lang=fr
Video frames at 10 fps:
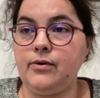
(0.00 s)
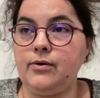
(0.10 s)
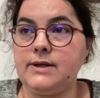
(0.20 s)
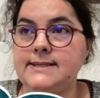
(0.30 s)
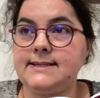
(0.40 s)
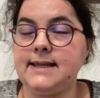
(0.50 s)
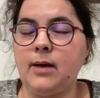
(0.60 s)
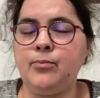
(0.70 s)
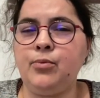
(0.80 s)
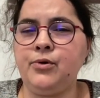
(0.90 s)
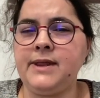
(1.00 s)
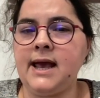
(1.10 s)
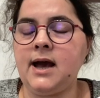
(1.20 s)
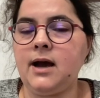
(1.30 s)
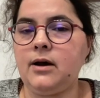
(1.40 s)
c'est un
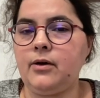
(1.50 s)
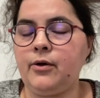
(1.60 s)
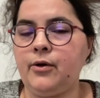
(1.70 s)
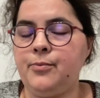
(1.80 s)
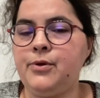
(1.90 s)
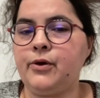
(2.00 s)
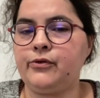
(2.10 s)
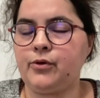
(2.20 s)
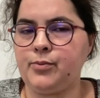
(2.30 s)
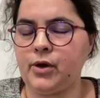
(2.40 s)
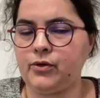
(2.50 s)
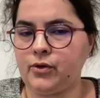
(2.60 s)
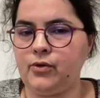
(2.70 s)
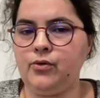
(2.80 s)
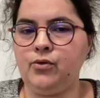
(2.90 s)
boyard, Piotr. Piotr,
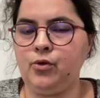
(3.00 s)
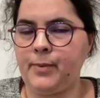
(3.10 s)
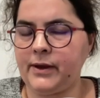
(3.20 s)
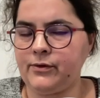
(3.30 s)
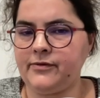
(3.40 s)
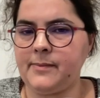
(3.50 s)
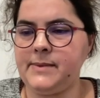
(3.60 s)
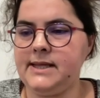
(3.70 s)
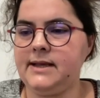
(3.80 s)
le, père de famille,